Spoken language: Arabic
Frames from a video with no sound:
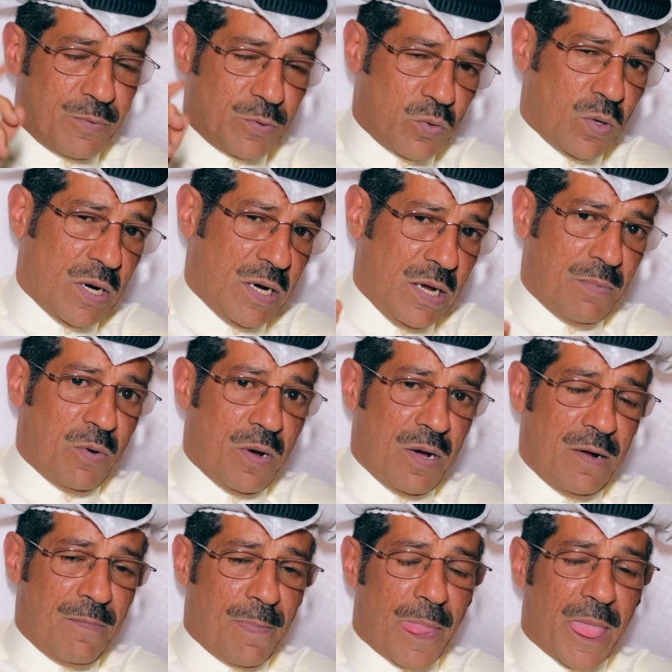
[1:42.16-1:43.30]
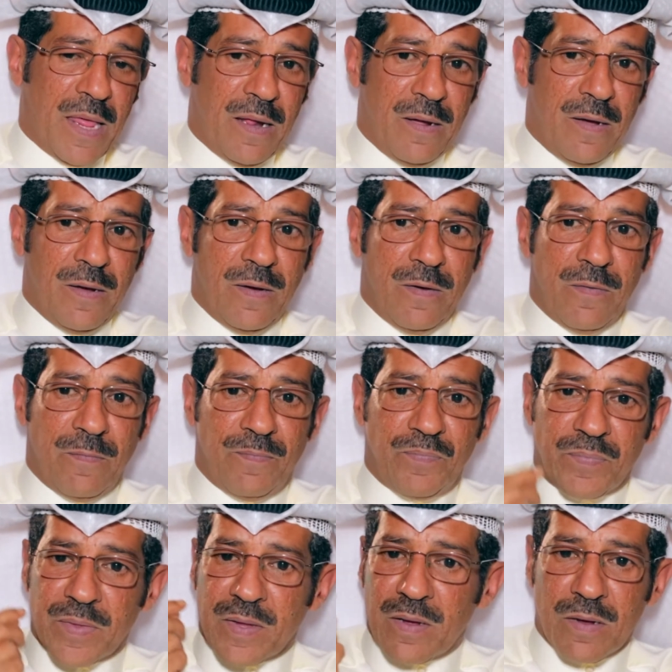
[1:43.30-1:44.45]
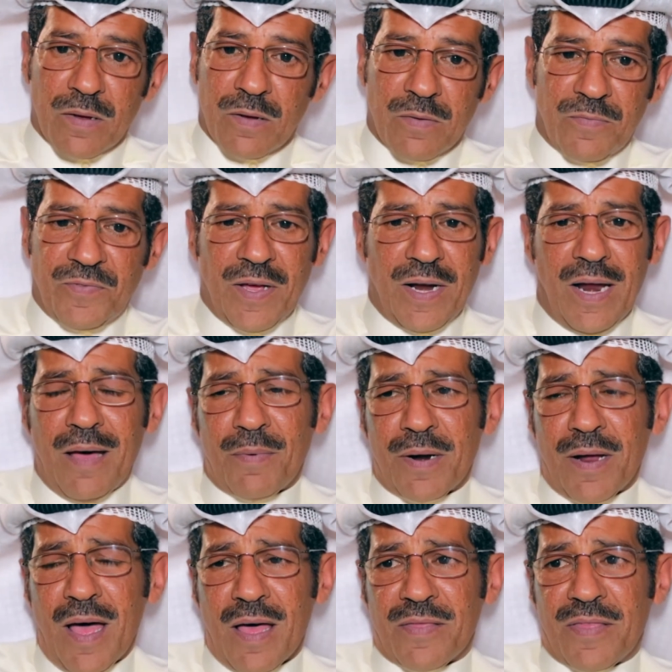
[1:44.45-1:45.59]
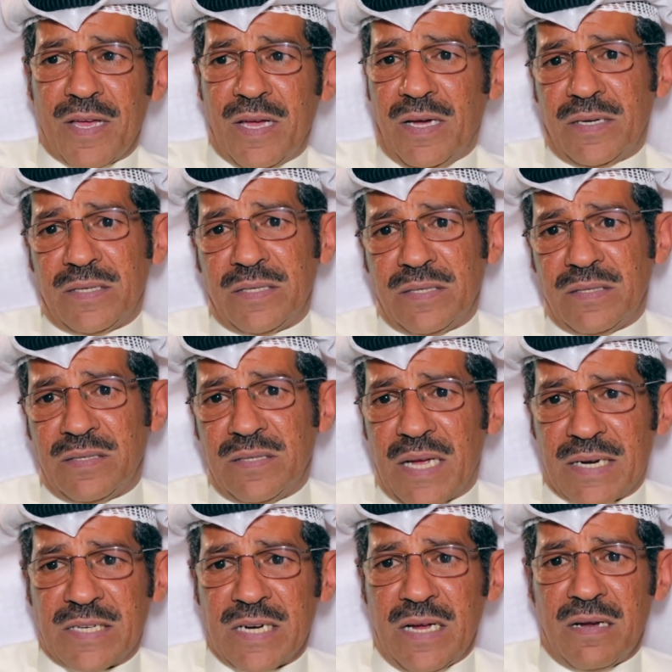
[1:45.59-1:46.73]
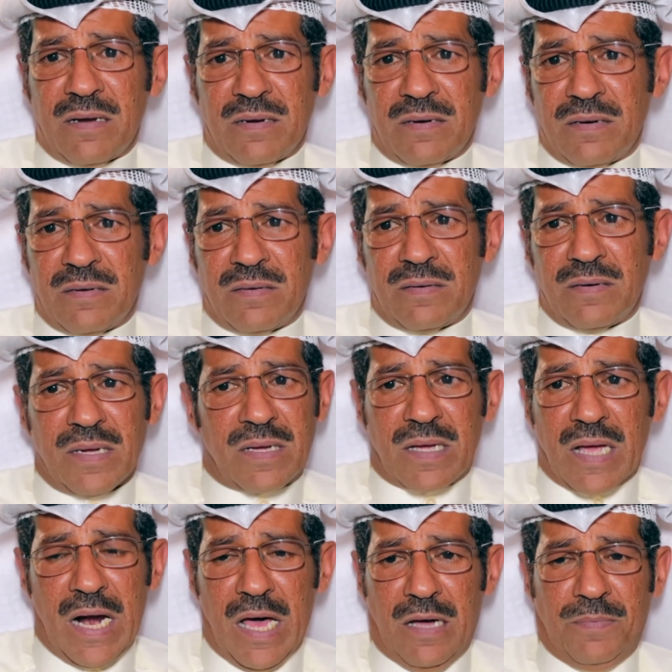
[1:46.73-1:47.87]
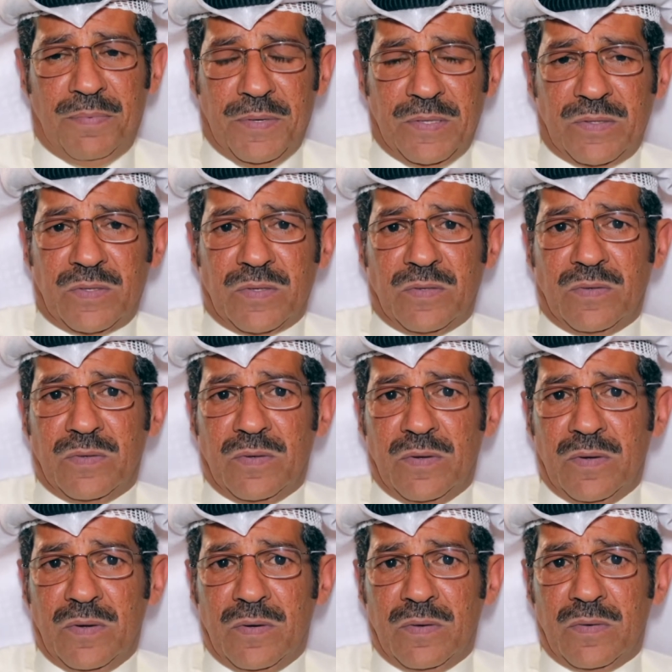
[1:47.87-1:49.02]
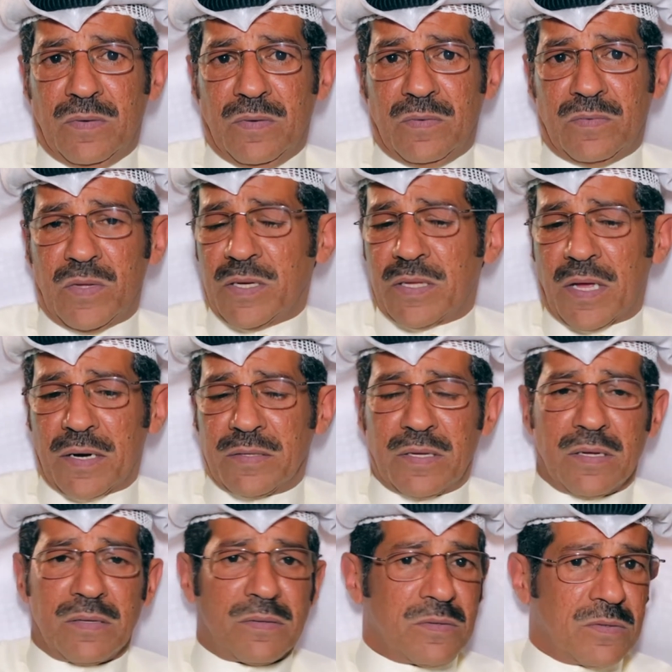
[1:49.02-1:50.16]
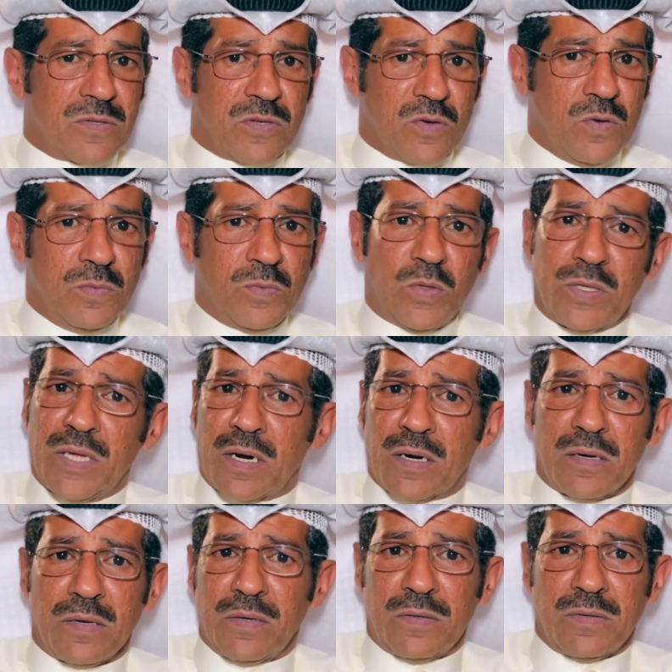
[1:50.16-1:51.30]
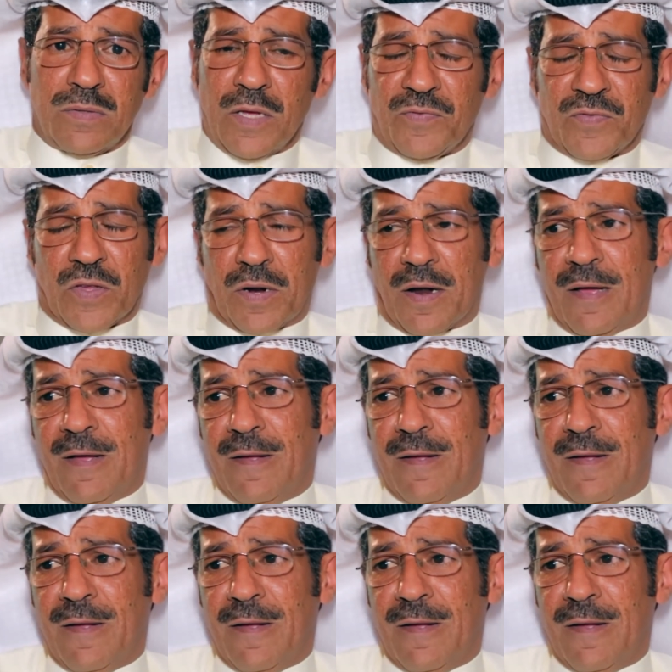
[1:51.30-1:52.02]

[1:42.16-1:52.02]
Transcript: بطوله لعبوها أه، فالامر هذا يعني يرجع أه، لك كلاعب انت تقدر انت تصوم تقدر أه، تفطر